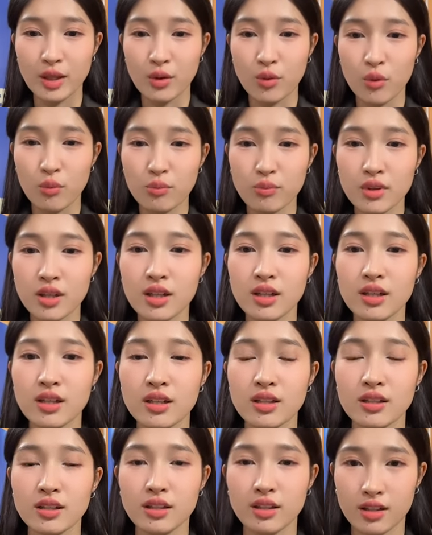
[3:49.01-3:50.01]
Mình cũng
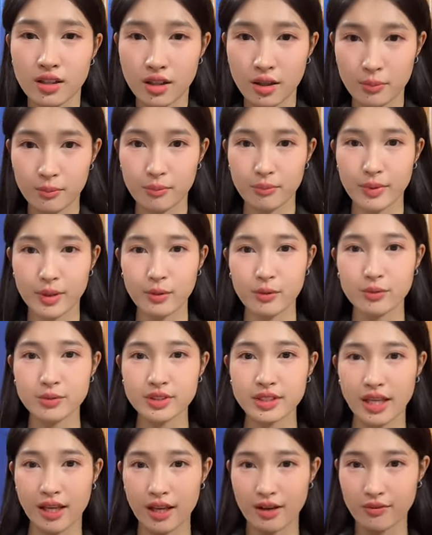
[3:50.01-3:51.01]
ờ, mình
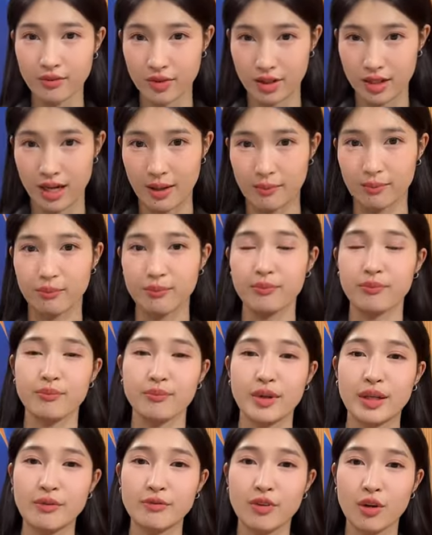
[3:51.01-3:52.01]
cũng sẽ vừa làm
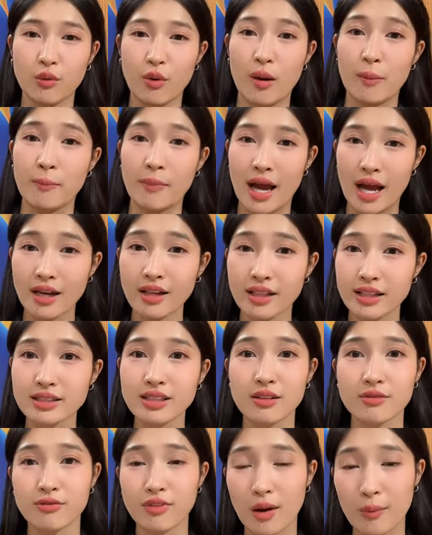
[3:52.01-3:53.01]
mình vừa quảng bá được
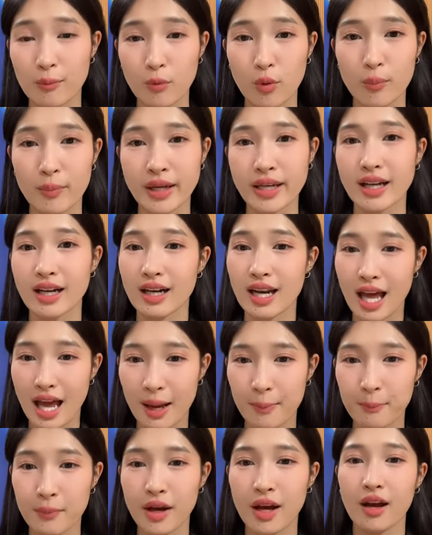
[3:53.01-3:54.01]
cái sản phẩm của mình đang
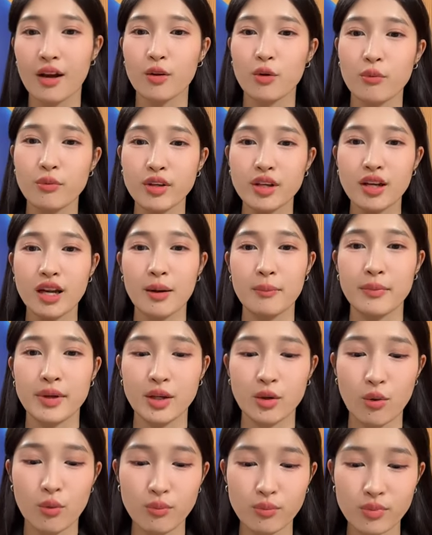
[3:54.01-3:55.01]
làm cũng như là
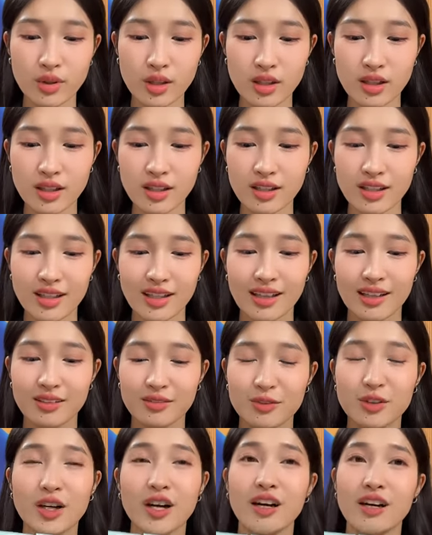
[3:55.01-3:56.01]
mình cũng ờ,
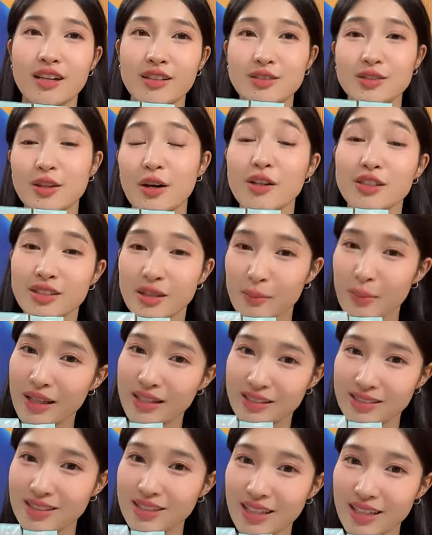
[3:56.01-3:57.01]
vừa nói cho các
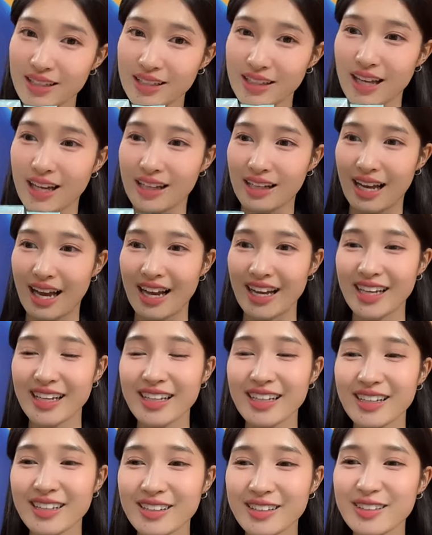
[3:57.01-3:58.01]
bạn thí sinh là
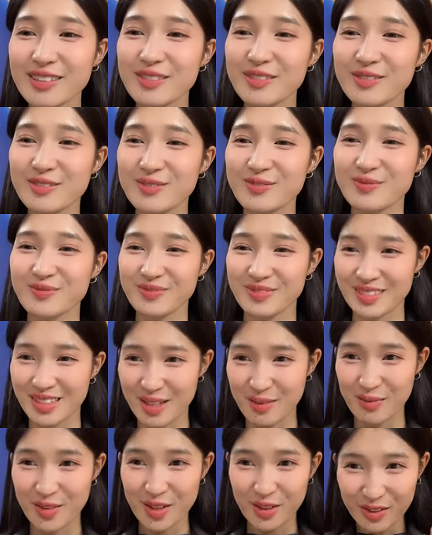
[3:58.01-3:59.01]
cái
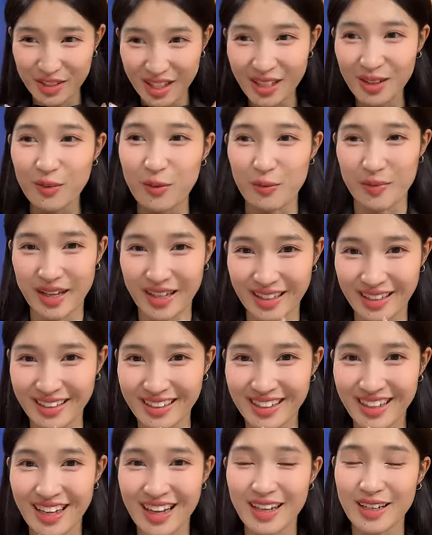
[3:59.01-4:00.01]
niềm yêu thích của
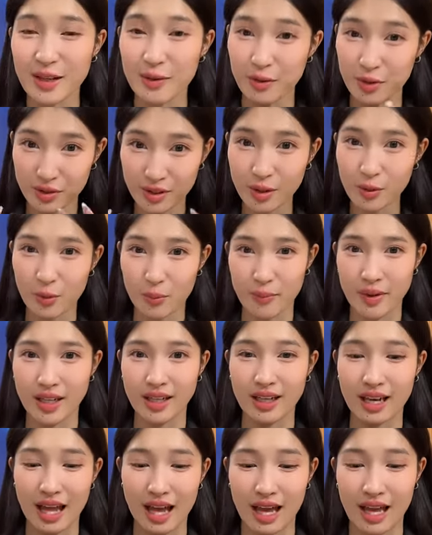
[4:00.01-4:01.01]
mình niềm yêu thích của
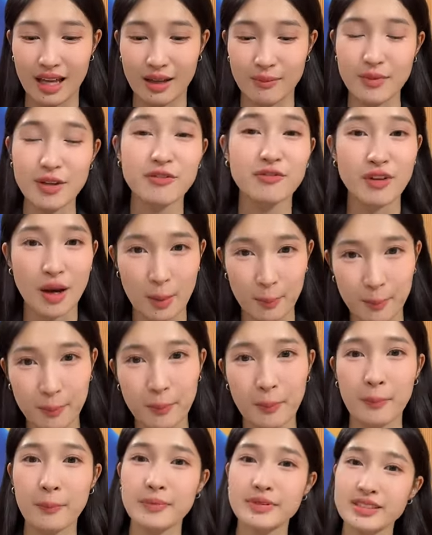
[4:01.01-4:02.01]
mình là mỹ phẩm